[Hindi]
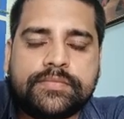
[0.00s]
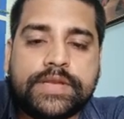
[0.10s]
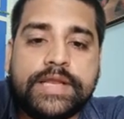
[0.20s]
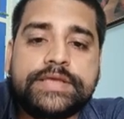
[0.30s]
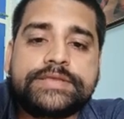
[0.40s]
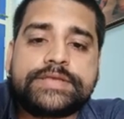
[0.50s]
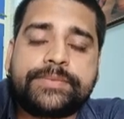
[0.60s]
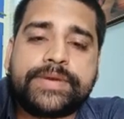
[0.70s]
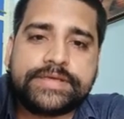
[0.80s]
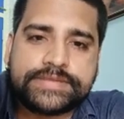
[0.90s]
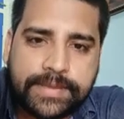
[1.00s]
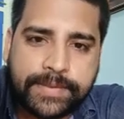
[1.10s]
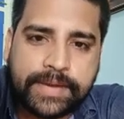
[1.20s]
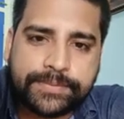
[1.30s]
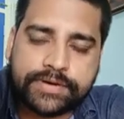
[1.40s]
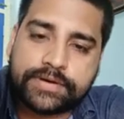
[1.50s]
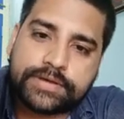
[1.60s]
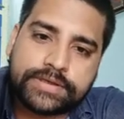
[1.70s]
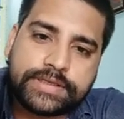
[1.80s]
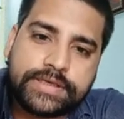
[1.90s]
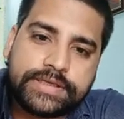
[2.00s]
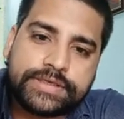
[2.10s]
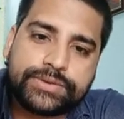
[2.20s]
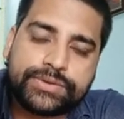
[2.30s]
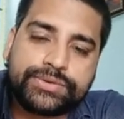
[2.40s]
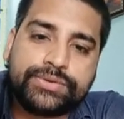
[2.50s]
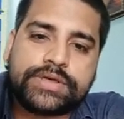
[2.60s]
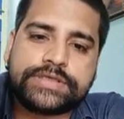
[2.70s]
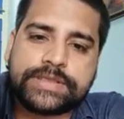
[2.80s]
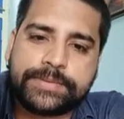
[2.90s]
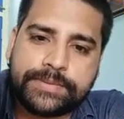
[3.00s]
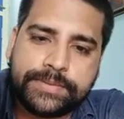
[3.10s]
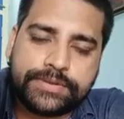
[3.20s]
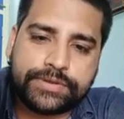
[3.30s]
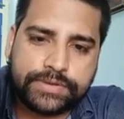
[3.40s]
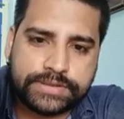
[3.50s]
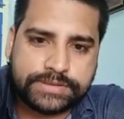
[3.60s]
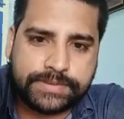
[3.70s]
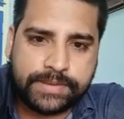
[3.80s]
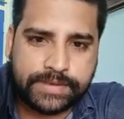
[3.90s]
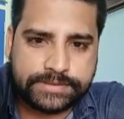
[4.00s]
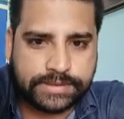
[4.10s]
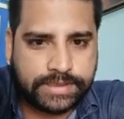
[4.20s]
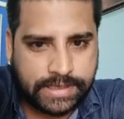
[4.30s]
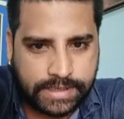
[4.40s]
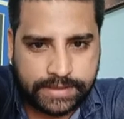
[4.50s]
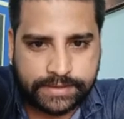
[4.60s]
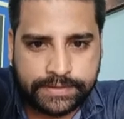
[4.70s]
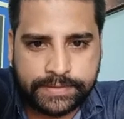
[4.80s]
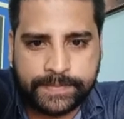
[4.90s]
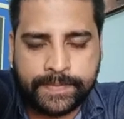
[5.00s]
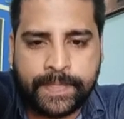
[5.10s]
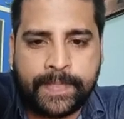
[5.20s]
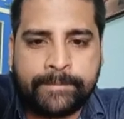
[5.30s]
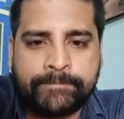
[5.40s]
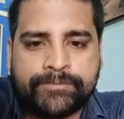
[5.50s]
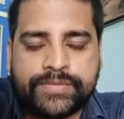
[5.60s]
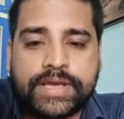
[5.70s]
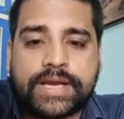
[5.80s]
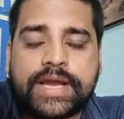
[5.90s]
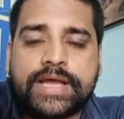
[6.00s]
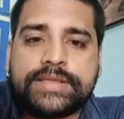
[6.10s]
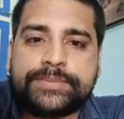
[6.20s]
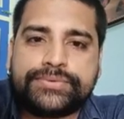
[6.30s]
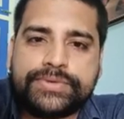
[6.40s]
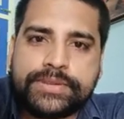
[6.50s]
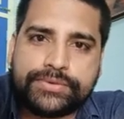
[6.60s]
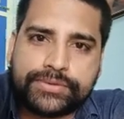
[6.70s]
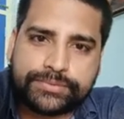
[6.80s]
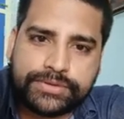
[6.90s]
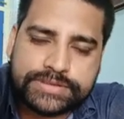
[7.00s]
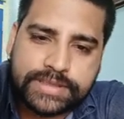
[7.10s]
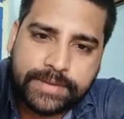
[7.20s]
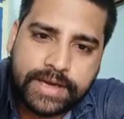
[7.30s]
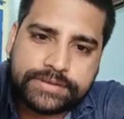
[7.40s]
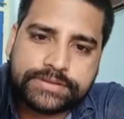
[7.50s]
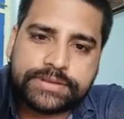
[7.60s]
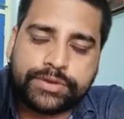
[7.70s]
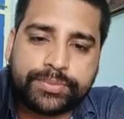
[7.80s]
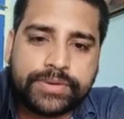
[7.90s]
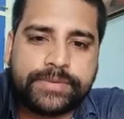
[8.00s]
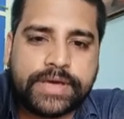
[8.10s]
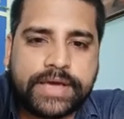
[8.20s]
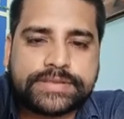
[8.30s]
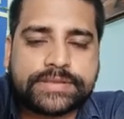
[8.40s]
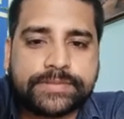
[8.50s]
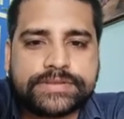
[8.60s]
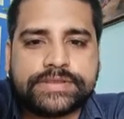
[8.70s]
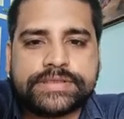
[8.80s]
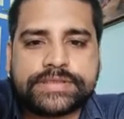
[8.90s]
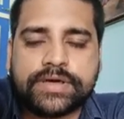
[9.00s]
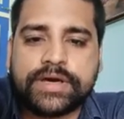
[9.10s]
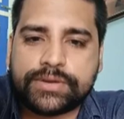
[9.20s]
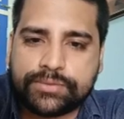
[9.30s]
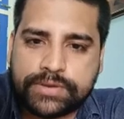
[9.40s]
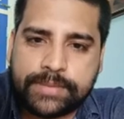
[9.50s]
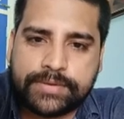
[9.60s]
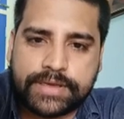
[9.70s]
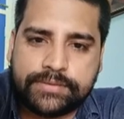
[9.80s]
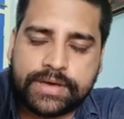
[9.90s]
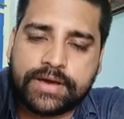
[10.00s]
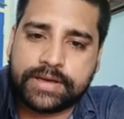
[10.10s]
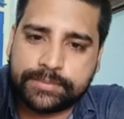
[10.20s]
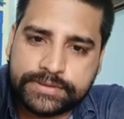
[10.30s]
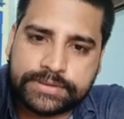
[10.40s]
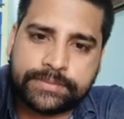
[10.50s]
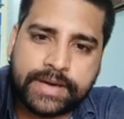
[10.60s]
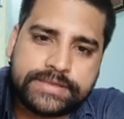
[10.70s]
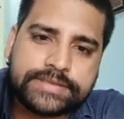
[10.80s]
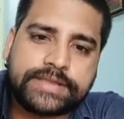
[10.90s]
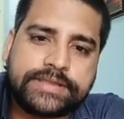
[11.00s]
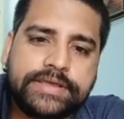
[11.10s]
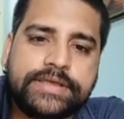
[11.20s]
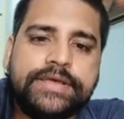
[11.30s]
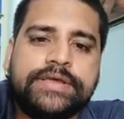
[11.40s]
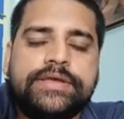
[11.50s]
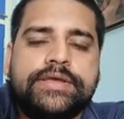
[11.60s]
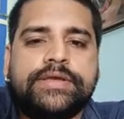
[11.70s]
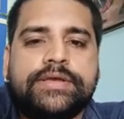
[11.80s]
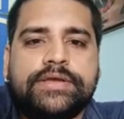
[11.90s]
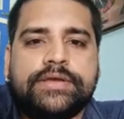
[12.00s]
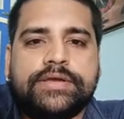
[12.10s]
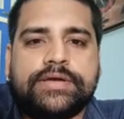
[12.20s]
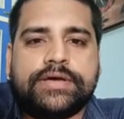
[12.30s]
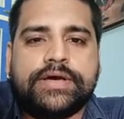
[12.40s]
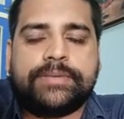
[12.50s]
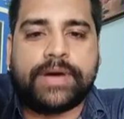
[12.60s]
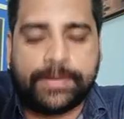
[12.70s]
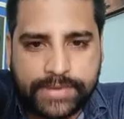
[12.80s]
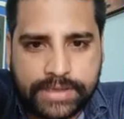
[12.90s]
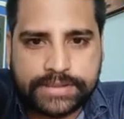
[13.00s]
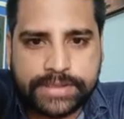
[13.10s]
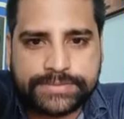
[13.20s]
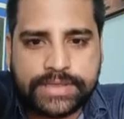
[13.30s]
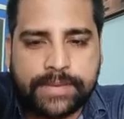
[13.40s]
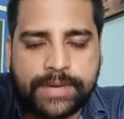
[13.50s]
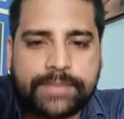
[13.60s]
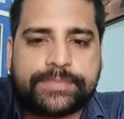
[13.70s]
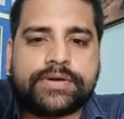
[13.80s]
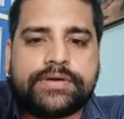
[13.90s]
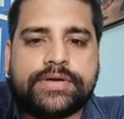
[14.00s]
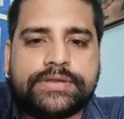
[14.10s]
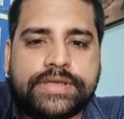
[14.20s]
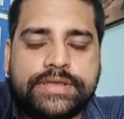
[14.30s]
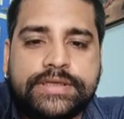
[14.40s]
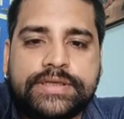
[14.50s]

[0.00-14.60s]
लेकिन सबके ऐसे आभार प्रकट करतनी कि वो दुख के समय में भी रउरा सभी हमारा संगे खड़ा रही एक खातिर पूरे भोजपुरी समाज यूपी बिहार समस्त देश के हर कोना में रहे वाला हर मित्र भाई साथी के हम अपना तरफ से आभार प्रकट करतनी